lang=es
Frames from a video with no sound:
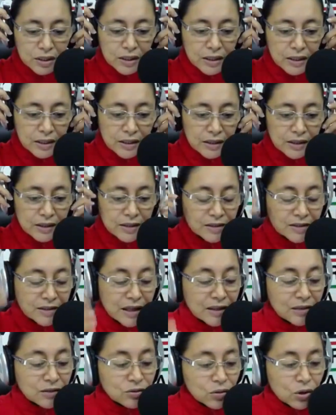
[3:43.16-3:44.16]
eh,
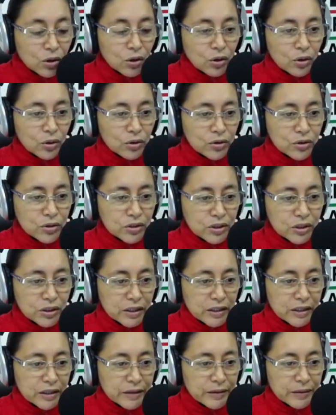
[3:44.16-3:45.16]
están todos
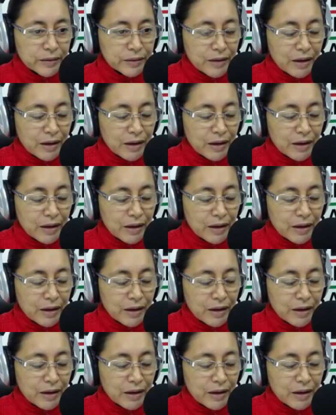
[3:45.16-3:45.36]
eh,